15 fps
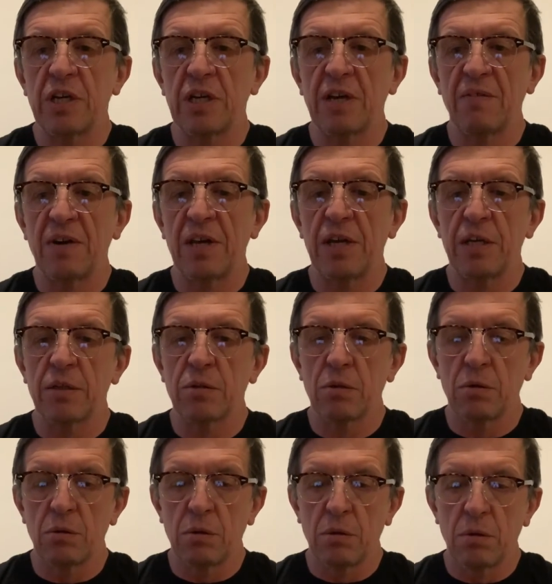говорит
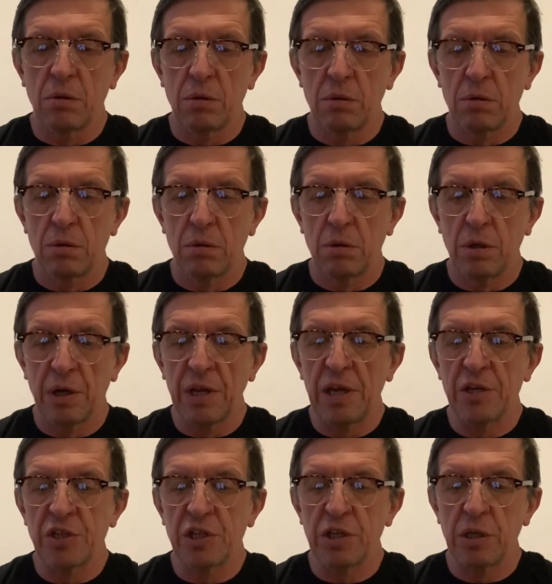о
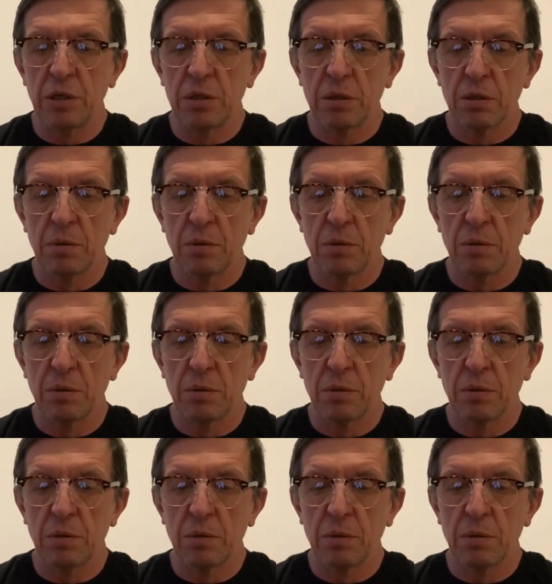речи